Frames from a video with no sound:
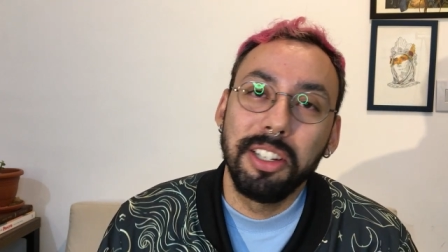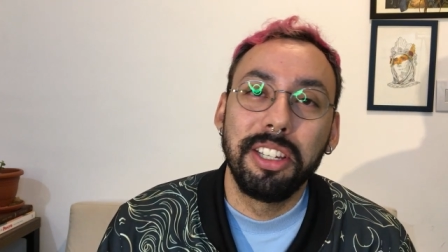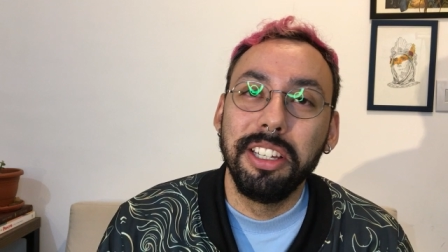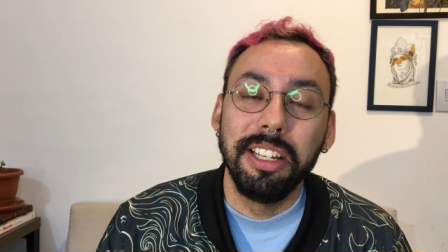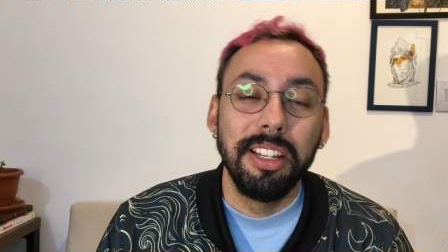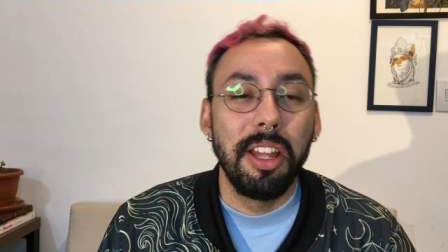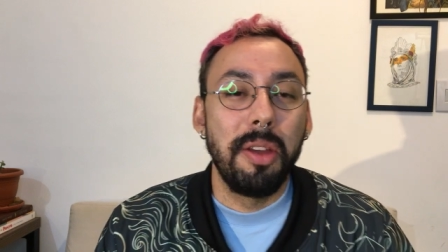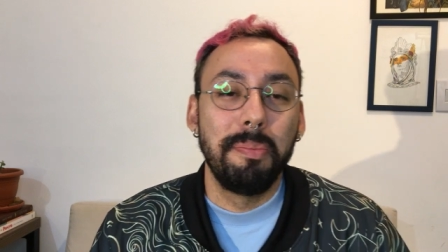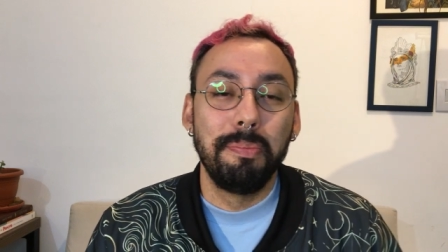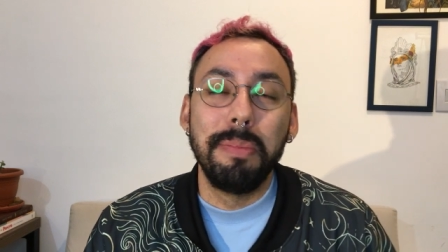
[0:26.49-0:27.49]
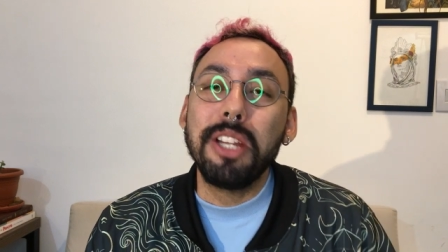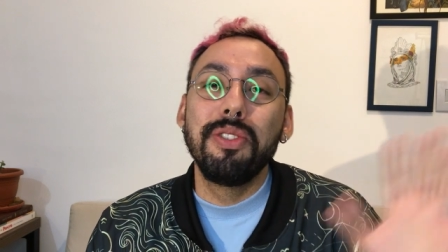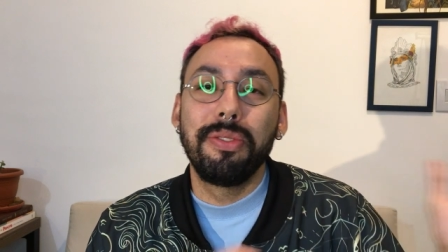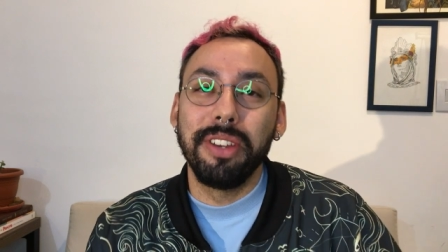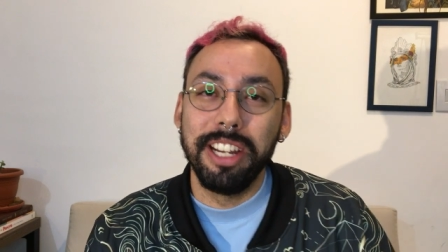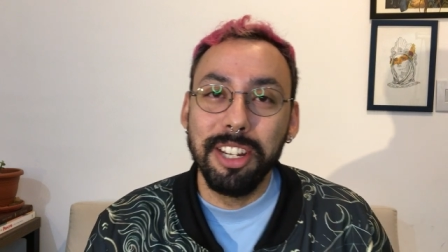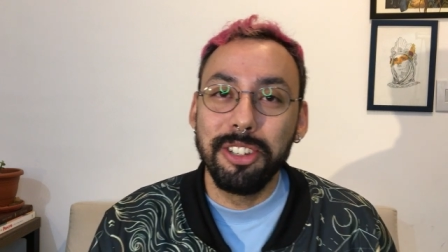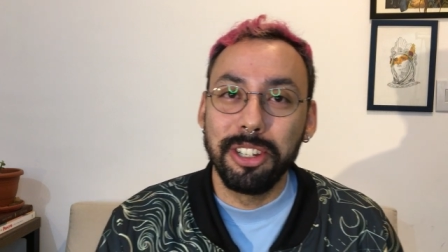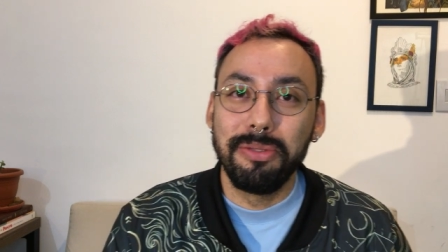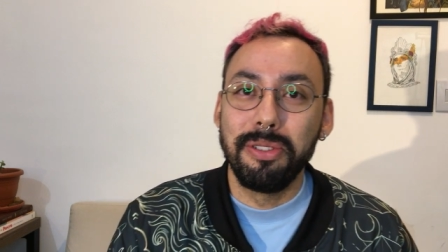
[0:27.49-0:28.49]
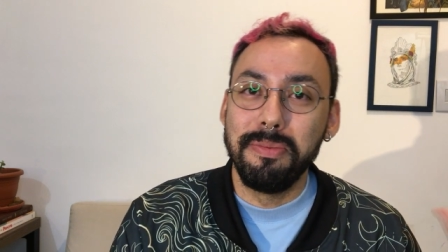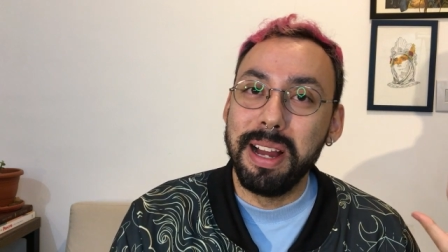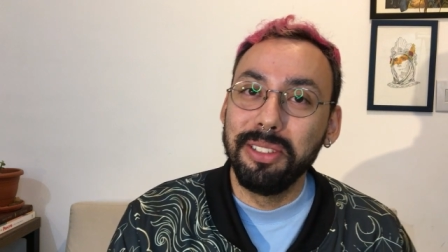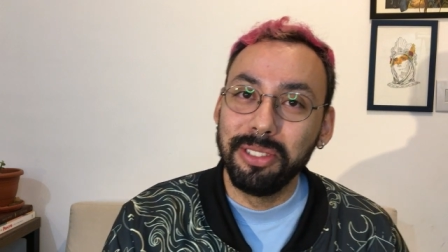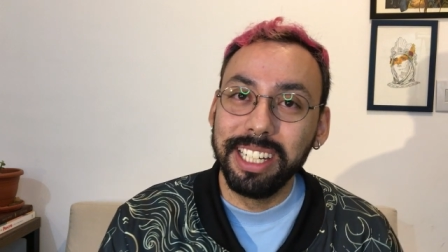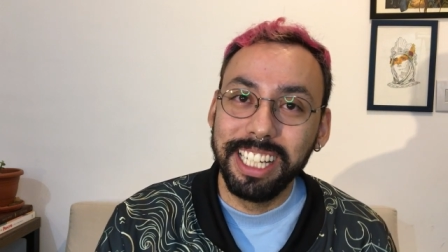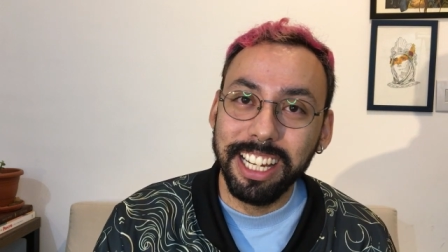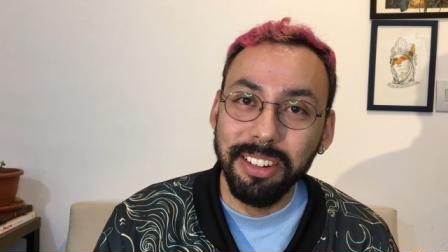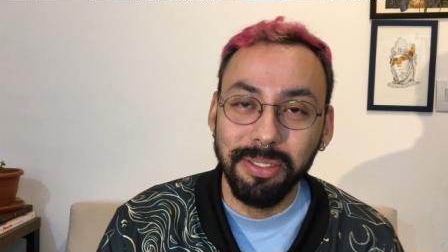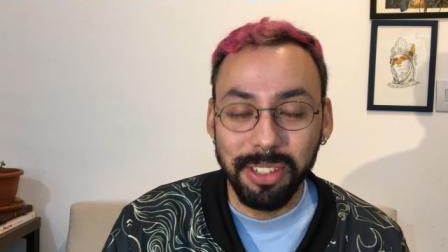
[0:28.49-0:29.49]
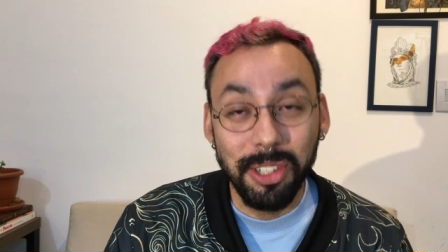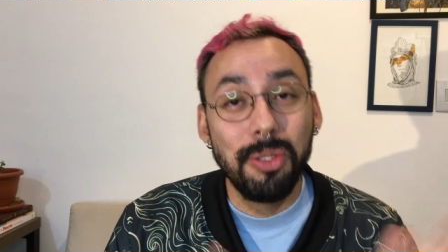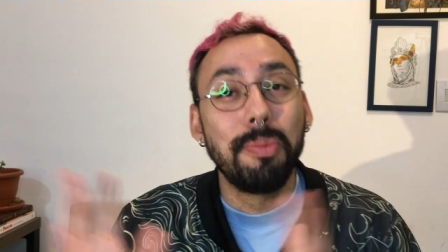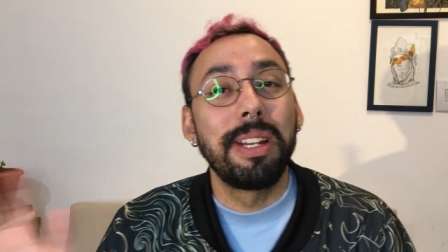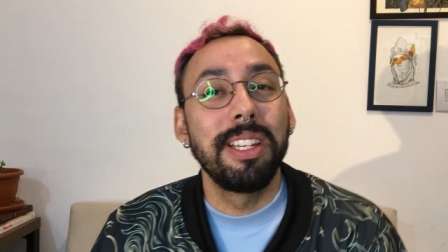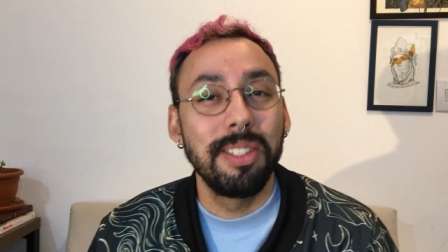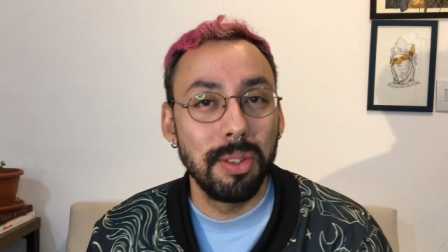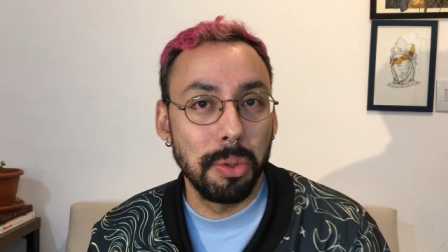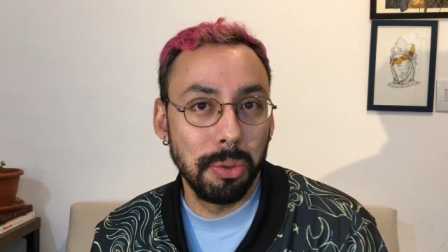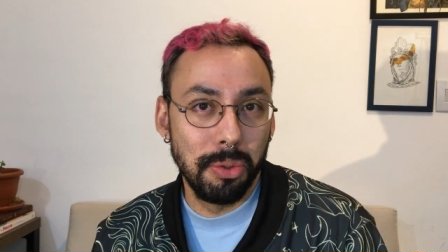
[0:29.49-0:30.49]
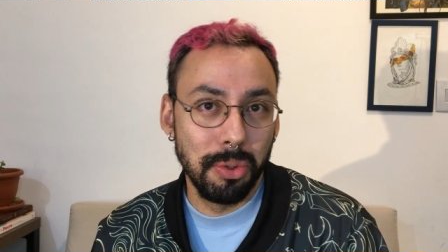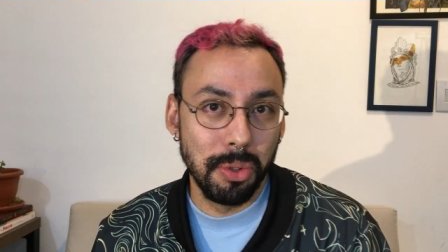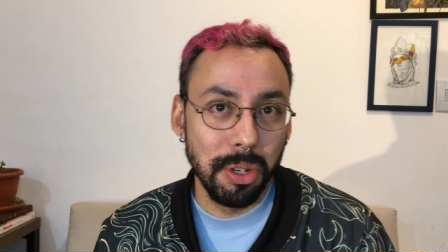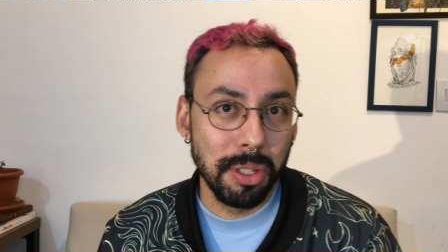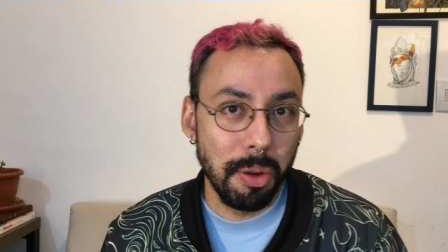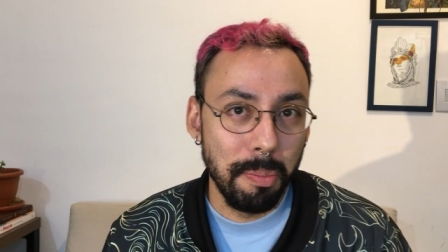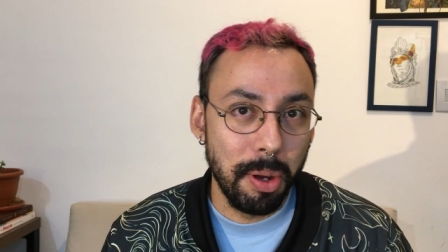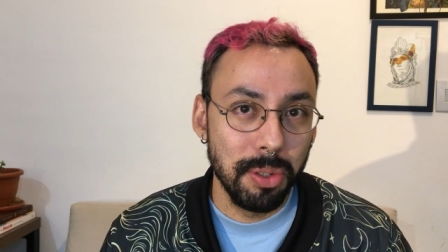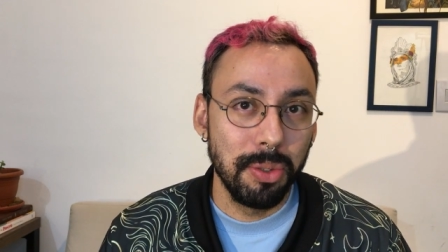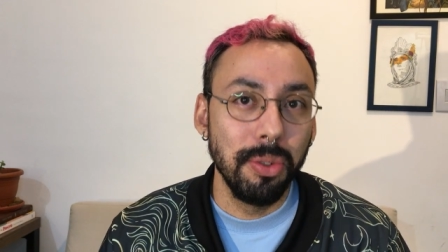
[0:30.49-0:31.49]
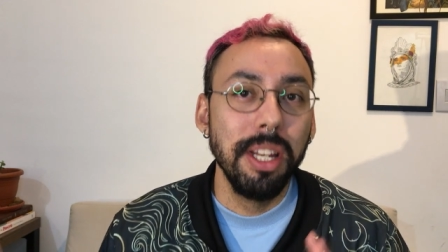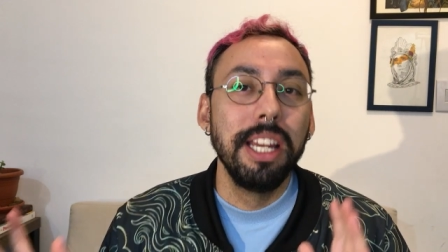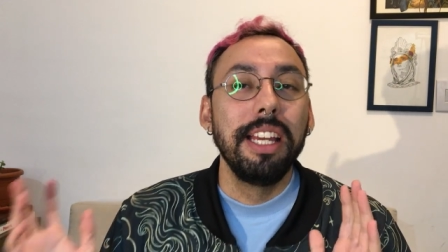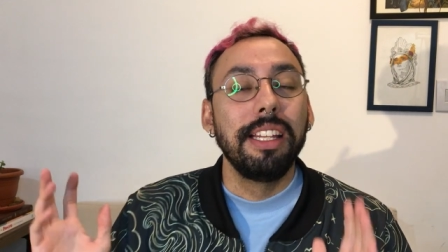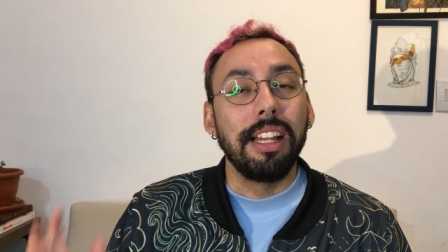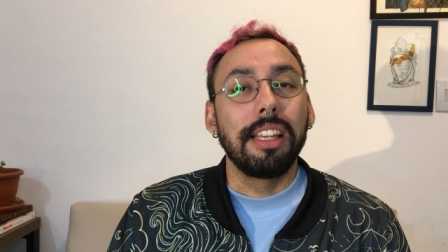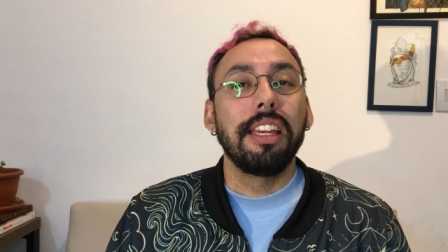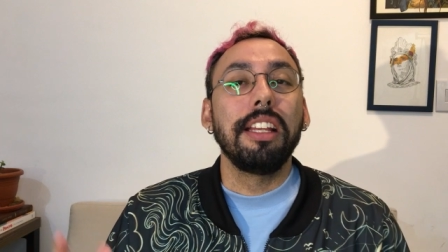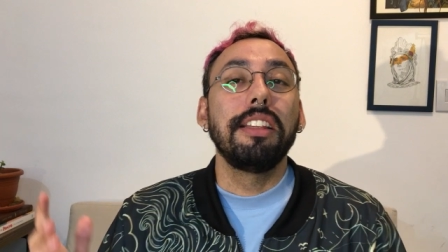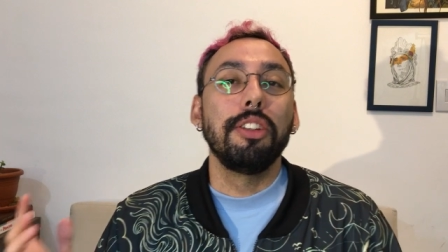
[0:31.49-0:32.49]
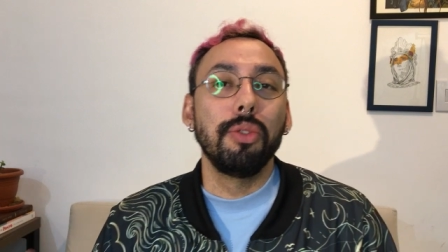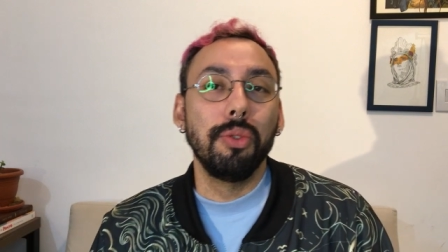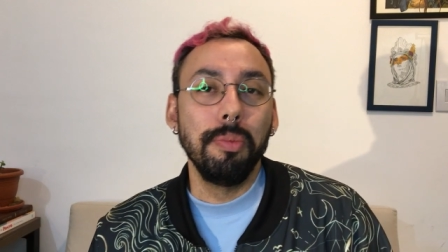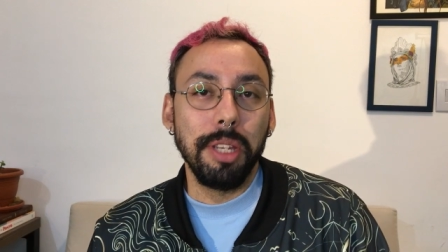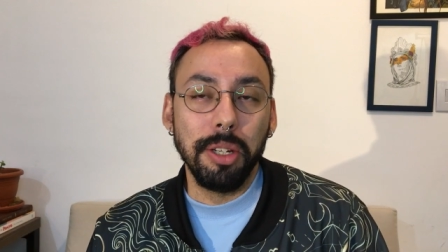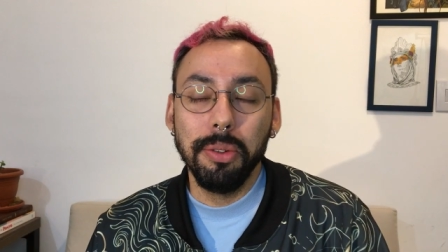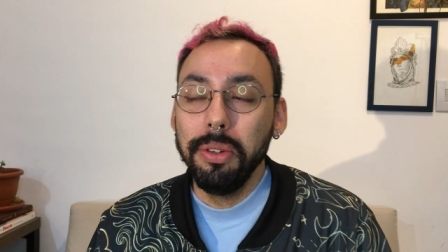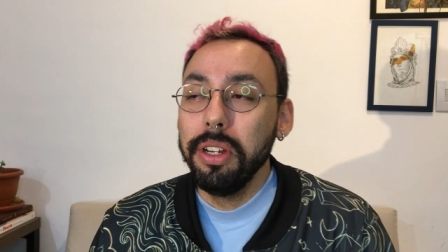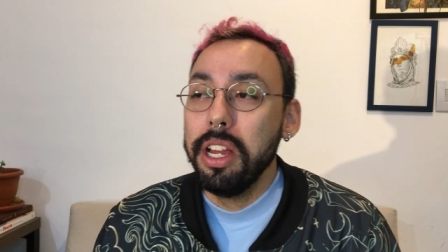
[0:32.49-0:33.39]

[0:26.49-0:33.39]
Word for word: Que é bem diferente o formato daquele vídeo para esses outros dois que eu posto na quinta e no domingo.